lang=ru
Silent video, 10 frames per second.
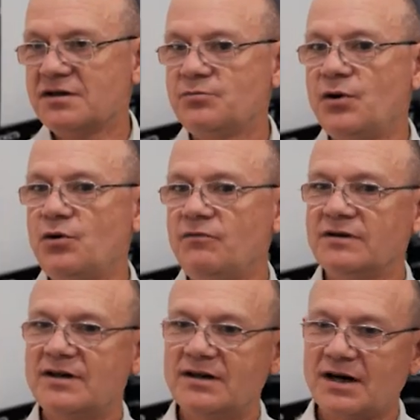из бревен,
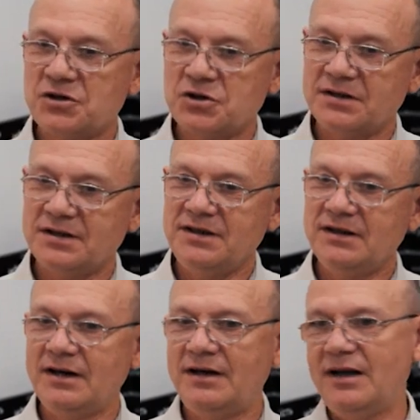как раньше это
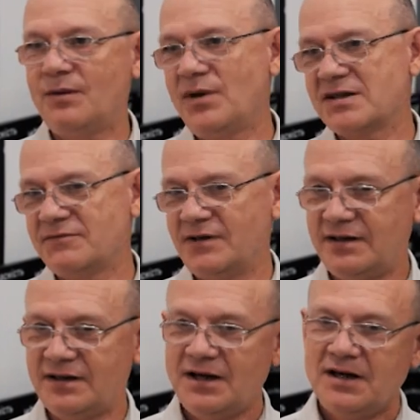делали, или
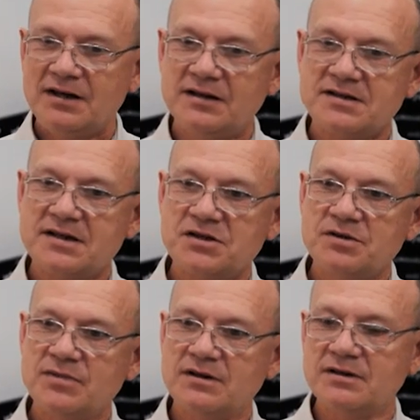обмазывали, э,
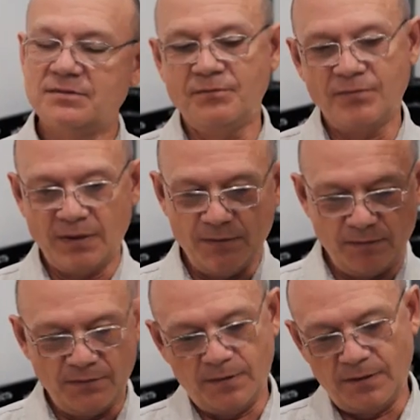скажем,
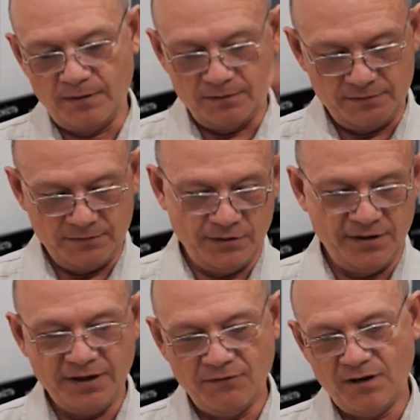э,
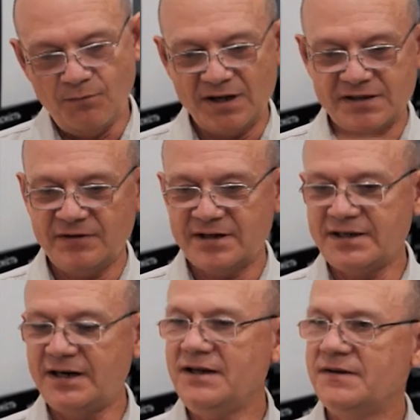дерево обмазывалось
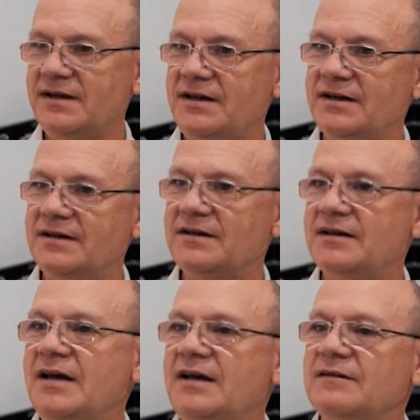глиной,
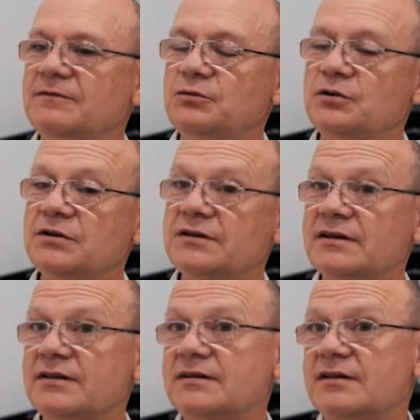вот,
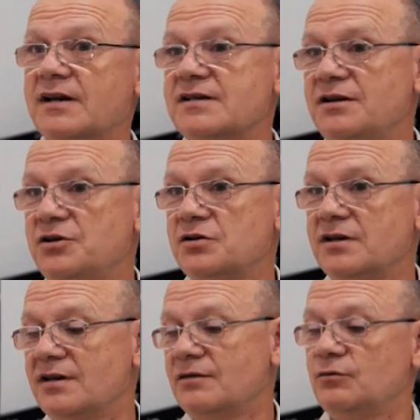
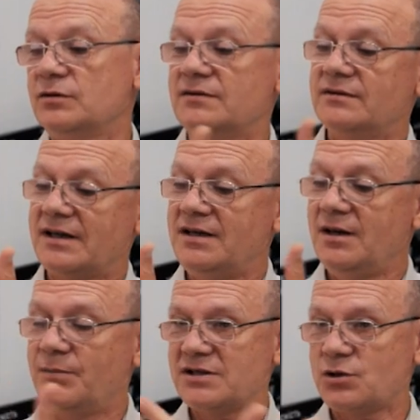различные вот
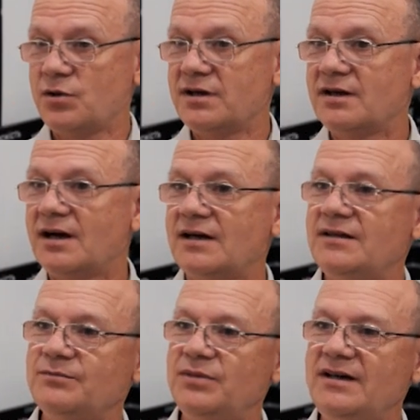такие постройки, как
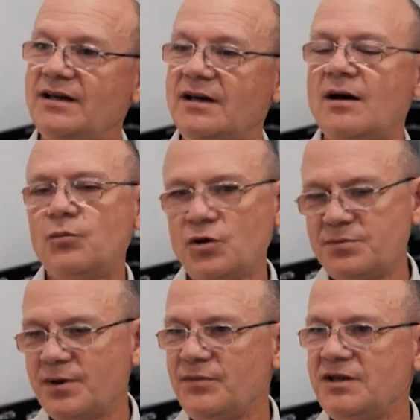они были. Пусть
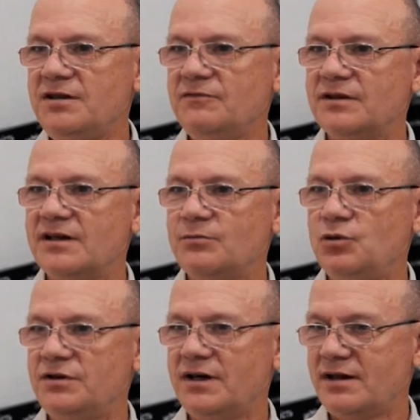примитивное
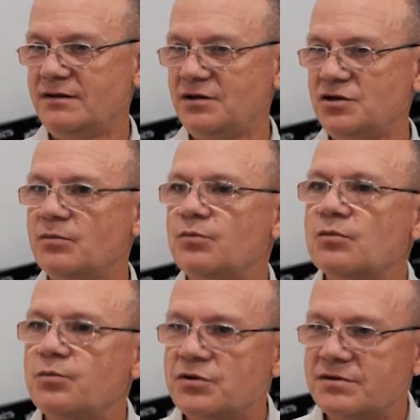будет городище,
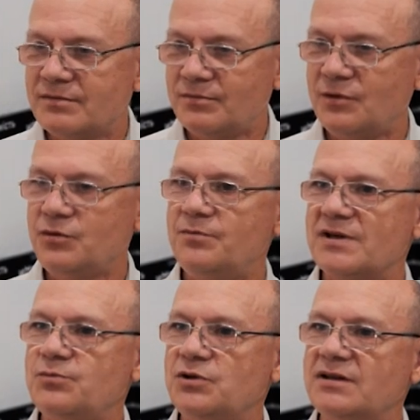пусть люди
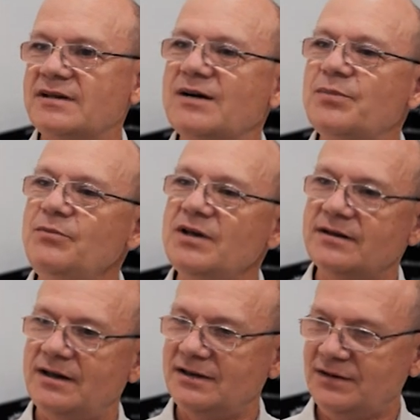посмотрят, как
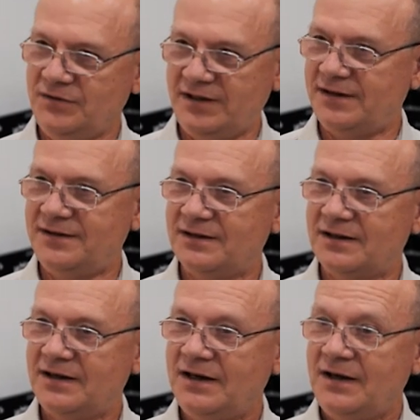примерно это выглядело.
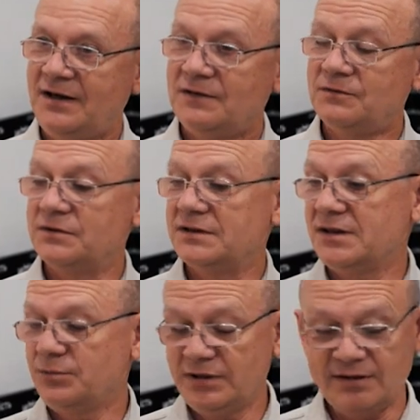Вот
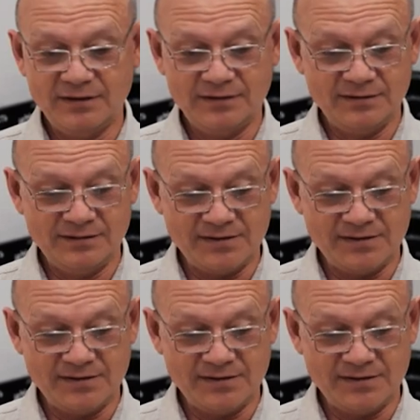это был э,